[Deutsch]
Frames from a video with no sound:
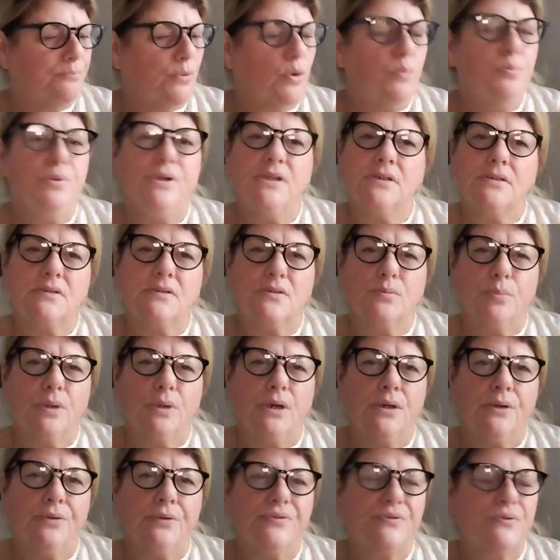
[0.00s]
probiert es
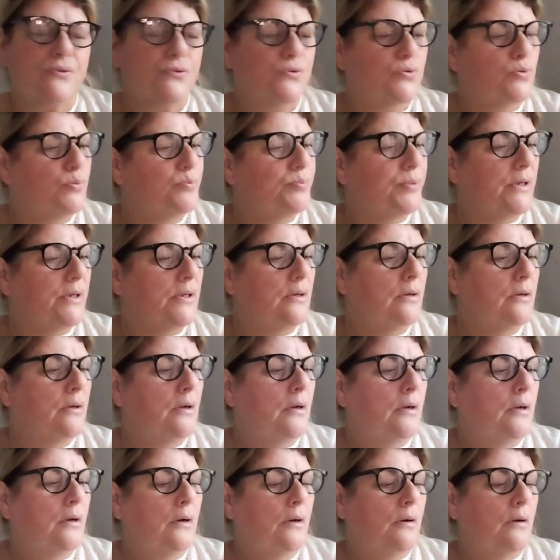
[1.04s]
mal, ist super
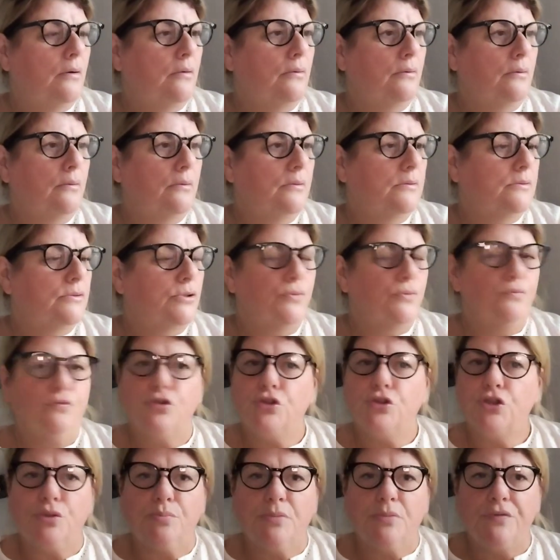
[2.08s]
und
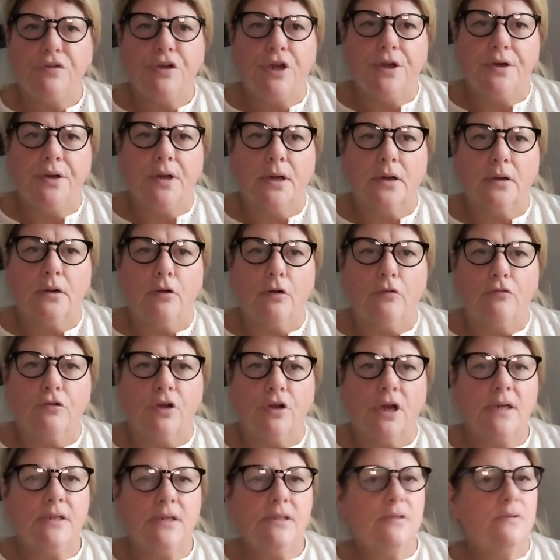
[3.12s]
würde ich immer wieder nachkaufen.
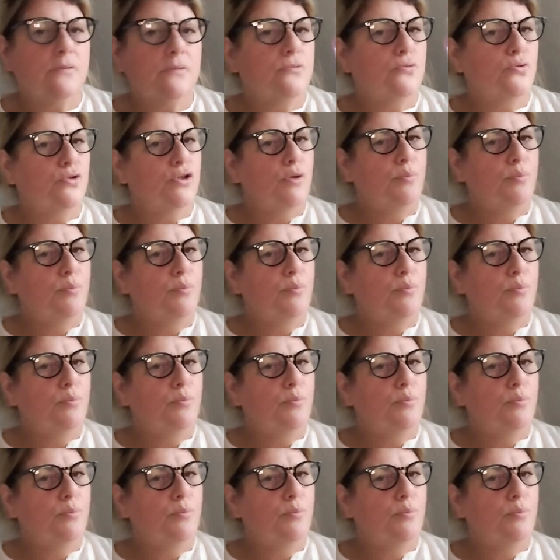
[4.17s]
Kann ich zu